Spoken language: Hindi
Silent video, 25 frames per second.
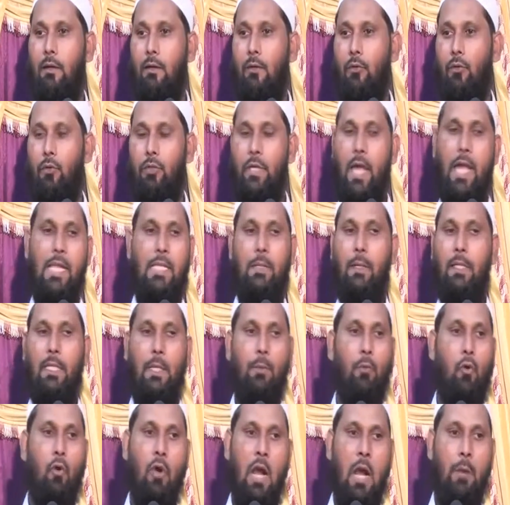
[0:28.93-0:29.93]
तो जाहिर सी बात
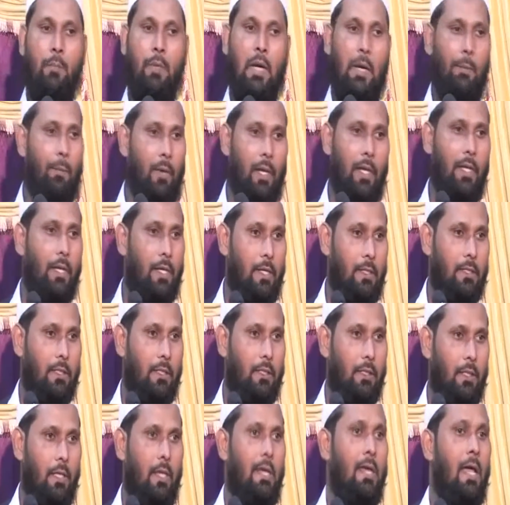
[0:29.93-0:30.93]
हम कुरान पर अमल नहीं कर
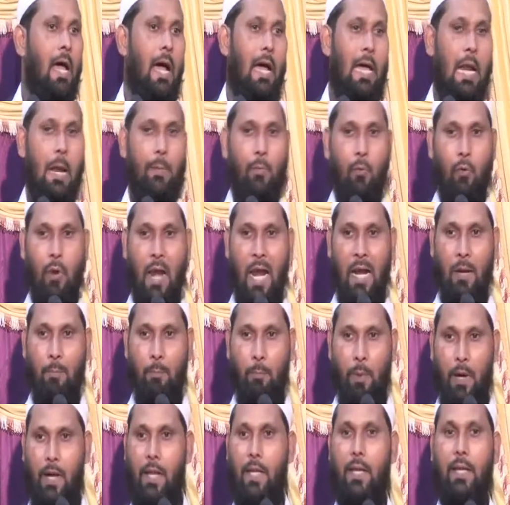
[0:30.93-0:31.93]
सकते अगर आप कुरान
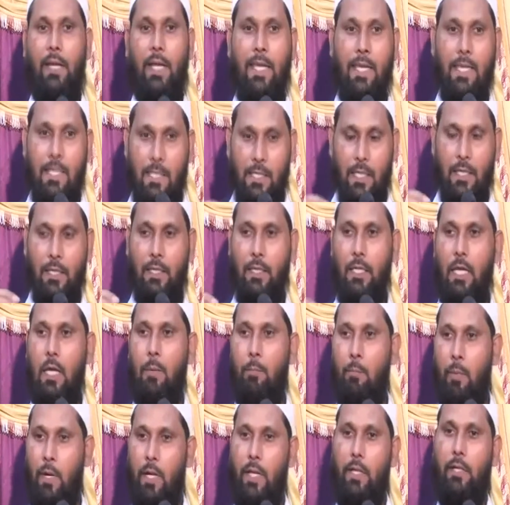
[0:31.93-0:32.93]
पढ़ नहीं सकते
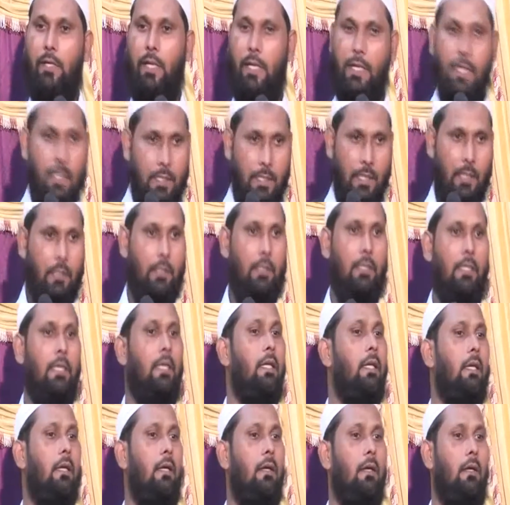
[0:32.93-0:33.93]
पढ़ नहीं सकती
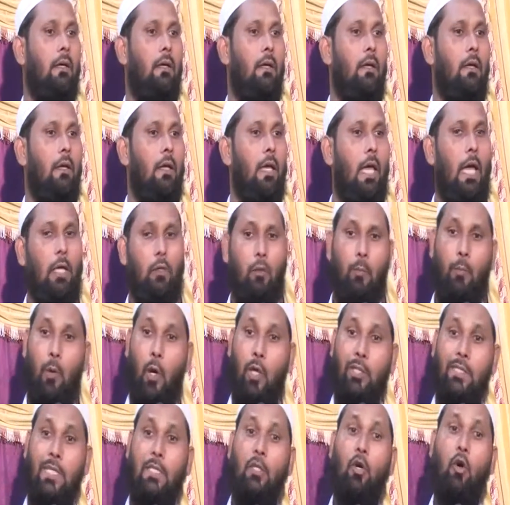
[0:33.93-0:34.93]
या तो
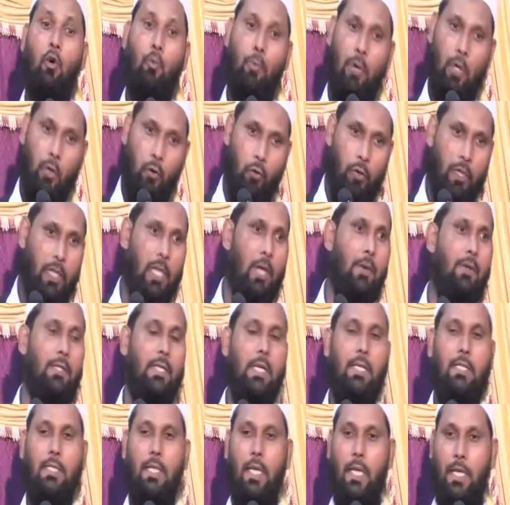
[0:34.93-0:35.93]
बहुत ज़्यादा उम्र होने की
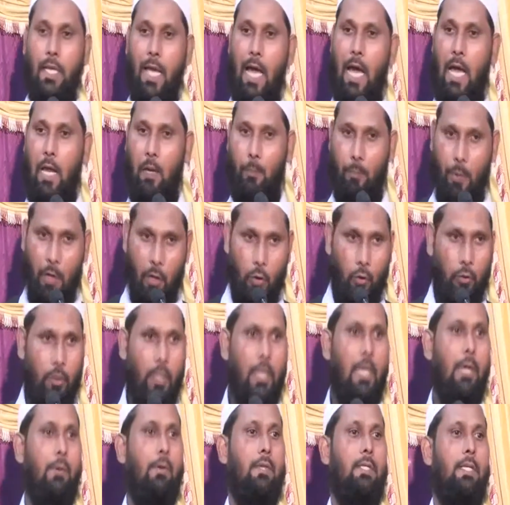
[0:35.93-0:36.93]
वजह से या अनपढ़ होने
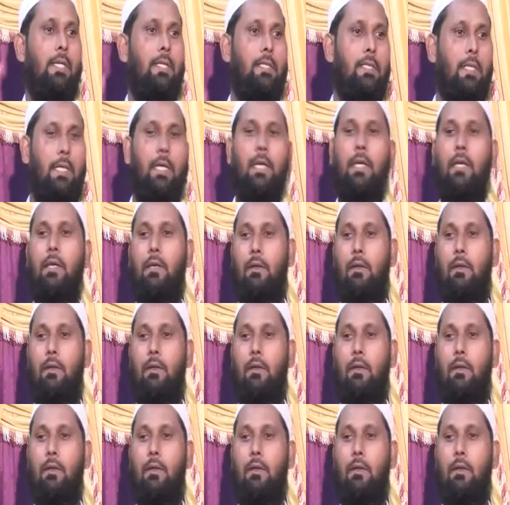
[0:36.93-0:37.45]
की वजह से